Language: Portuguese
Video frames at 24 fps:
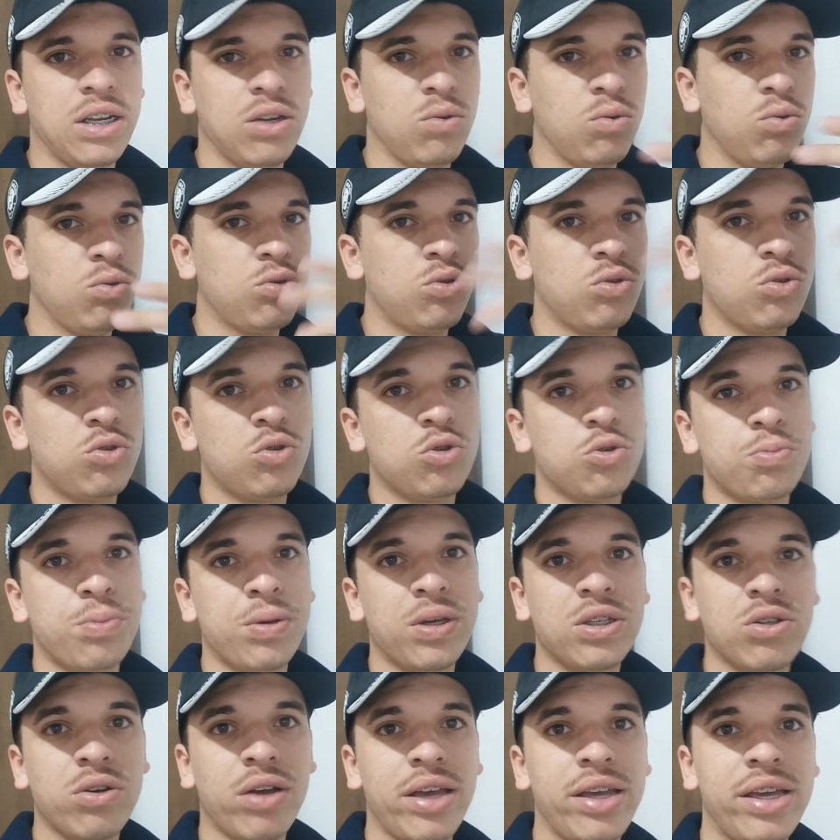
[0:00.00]
Eu uso
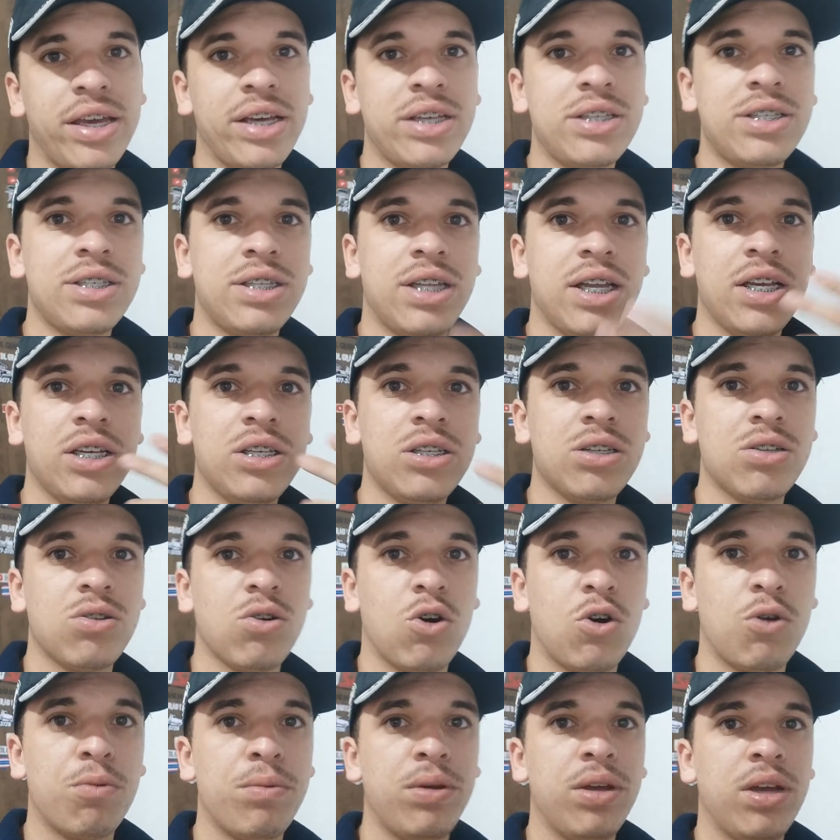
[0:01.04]
suspensão RST
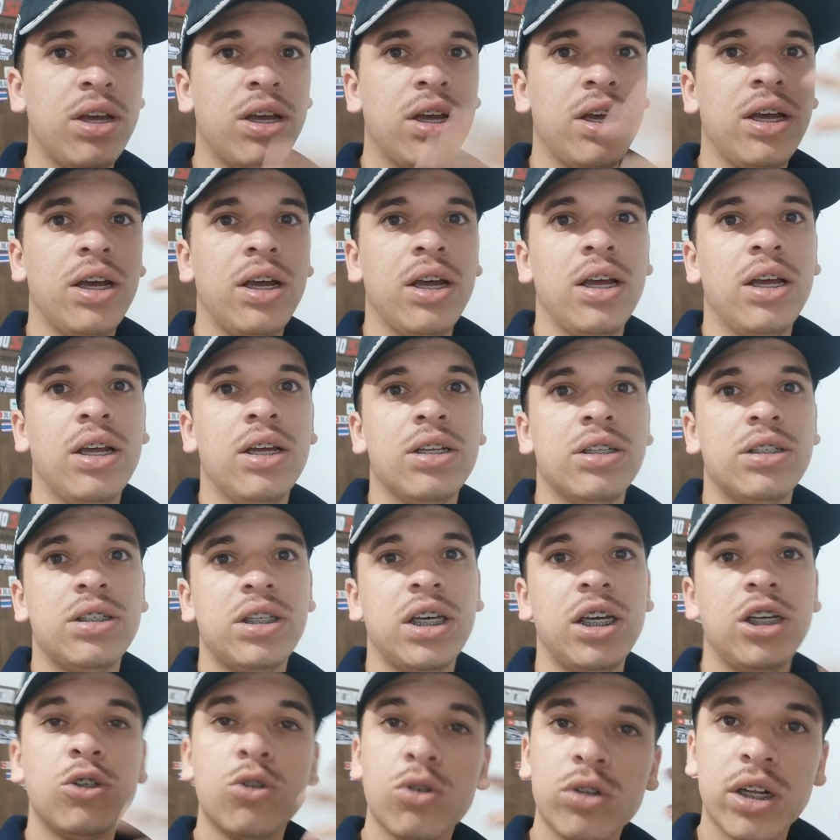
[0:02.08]
Storm
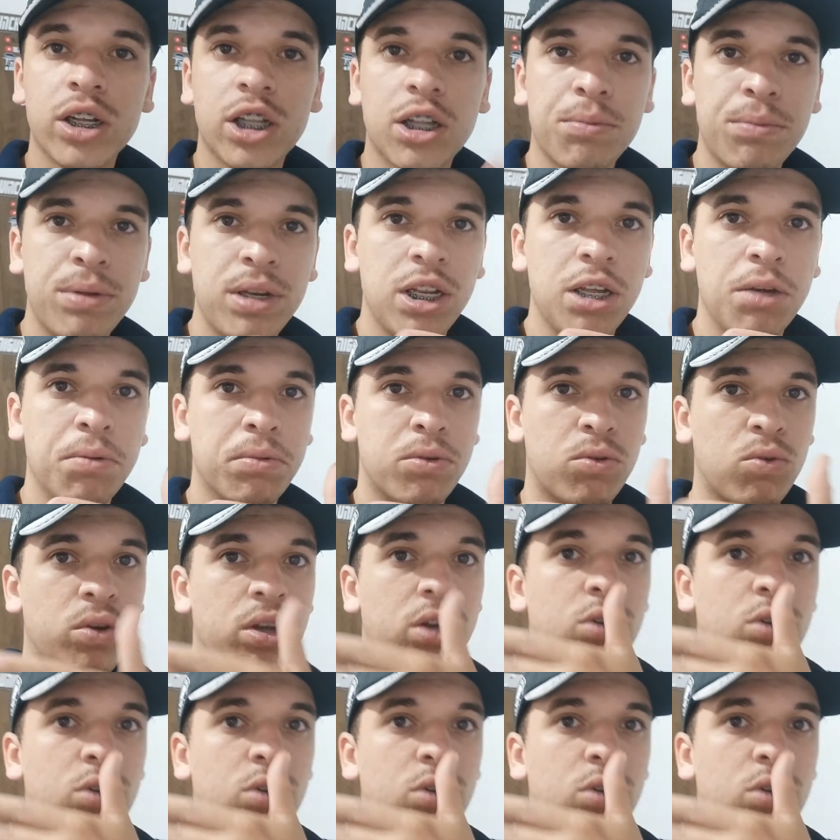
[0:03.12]
180mm.